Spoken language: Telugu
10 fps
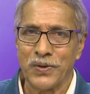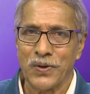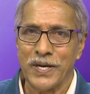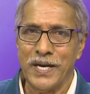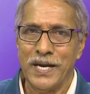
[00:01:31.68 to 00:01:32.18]

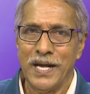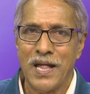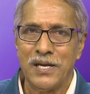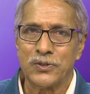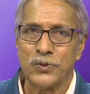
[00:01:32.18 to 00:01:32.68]
ఓకే
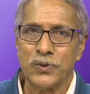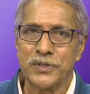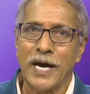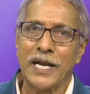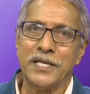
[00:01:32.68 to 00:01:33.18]
సో
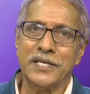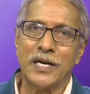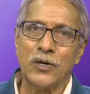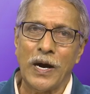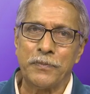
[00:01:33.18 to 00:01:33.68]
చాలా
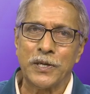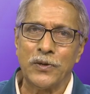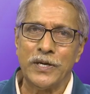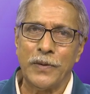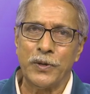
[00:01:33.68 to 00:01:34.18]
దేశాల్లో
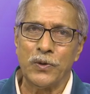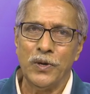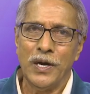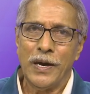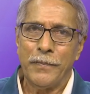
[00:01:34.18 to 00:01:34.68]
ఆబ్సల్యూట్ నెంబరు
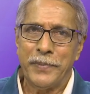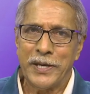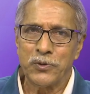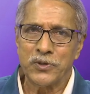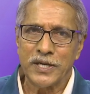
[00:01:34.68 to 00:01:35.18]

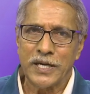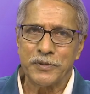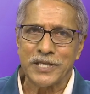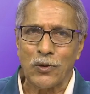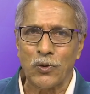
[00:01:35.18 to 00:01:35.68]
పెరుగుతుంది కానీ
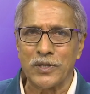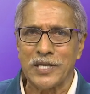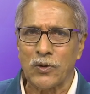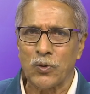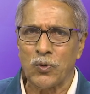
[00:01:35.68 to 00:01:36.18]
తగ్గు
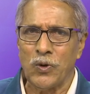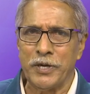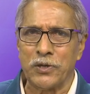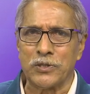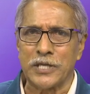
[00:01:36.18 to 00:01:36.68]
తక్కువ
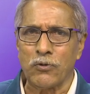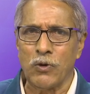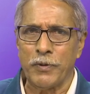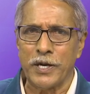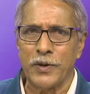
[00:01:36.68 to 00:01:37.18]
పెరుగుతుంది తక్కువ
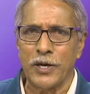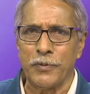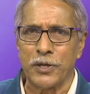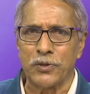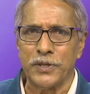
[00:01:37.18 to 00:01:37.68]
పరిణామాలు
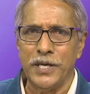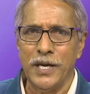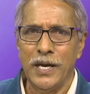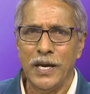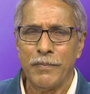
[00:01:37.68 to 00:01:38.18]
పెరుగుతుంది
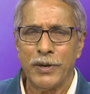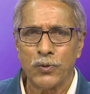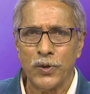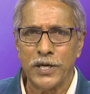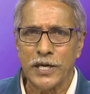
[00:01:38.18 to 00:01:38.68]
బట్
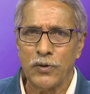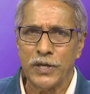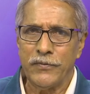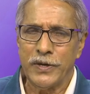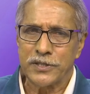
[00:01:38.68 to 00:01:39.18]
కొన్నిటిలో
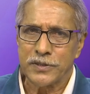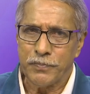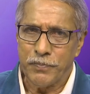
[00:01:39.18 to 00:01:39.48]
ఈవెన్స్